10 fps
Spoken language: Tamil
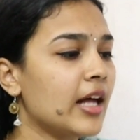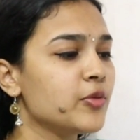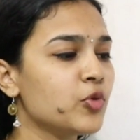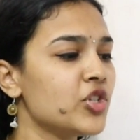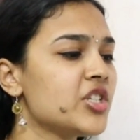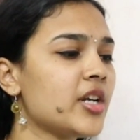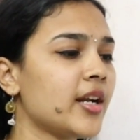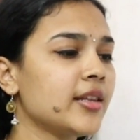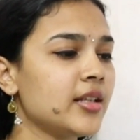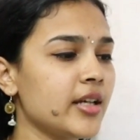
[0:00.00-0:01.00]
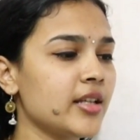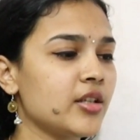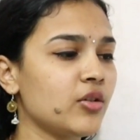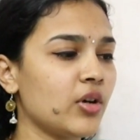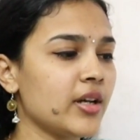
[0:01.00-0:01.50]
அது முடிஞ்ச இடத்துல
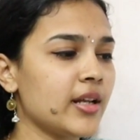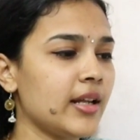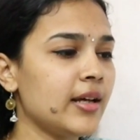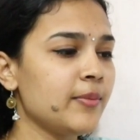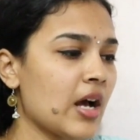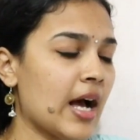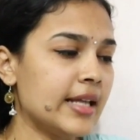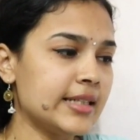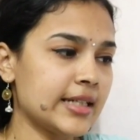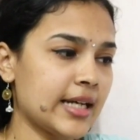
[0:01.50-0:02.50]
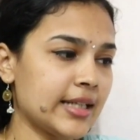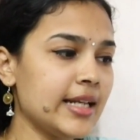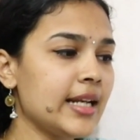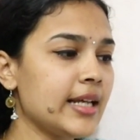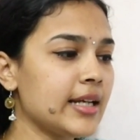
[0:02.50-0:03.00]
இது தொடங்கலை அந்த
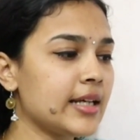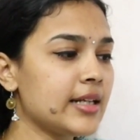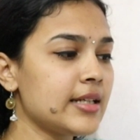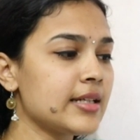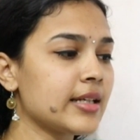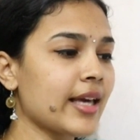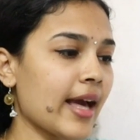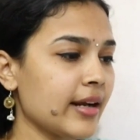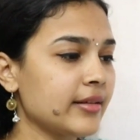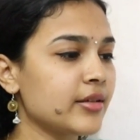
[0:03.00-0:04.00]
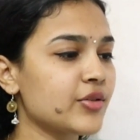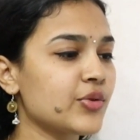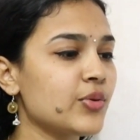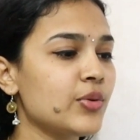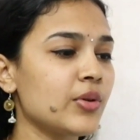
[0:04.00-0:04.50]
கதையில் இருக்கிற
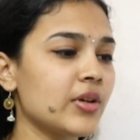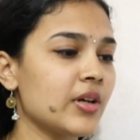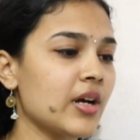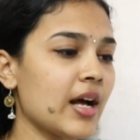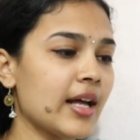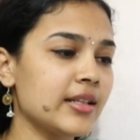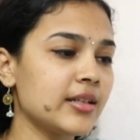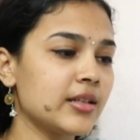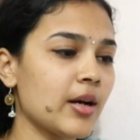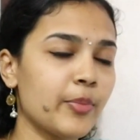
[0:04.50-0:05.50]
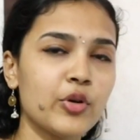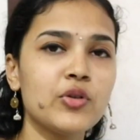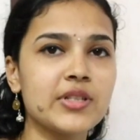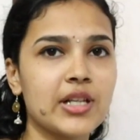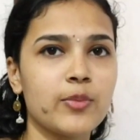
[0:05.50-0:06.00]
கேரக்டர்ஸும் அதுக்கு
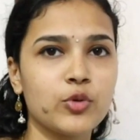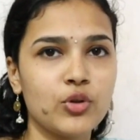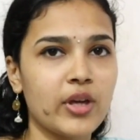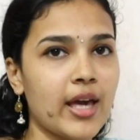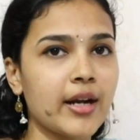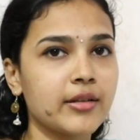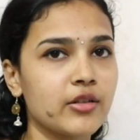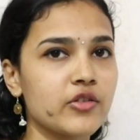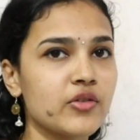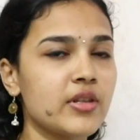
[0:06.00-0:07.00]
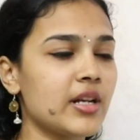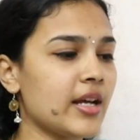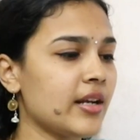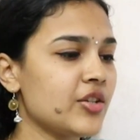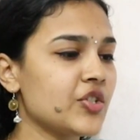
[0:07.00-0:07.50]
அப்புறம் சில புது கேரக்டர்ஸும்
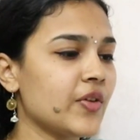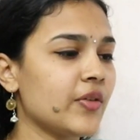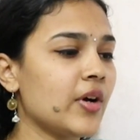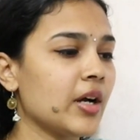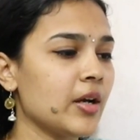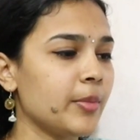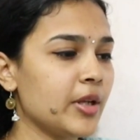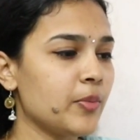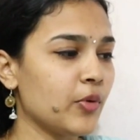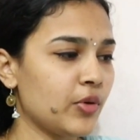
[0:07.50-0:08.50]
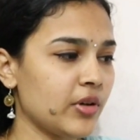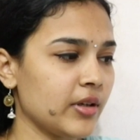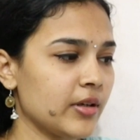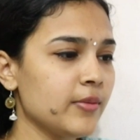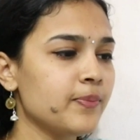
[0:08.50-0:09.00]
இதில் இணைஞ்சு வருவாங்க அப்படின்னு
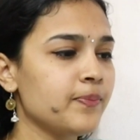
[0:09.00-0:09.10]
போட்டிருக்கு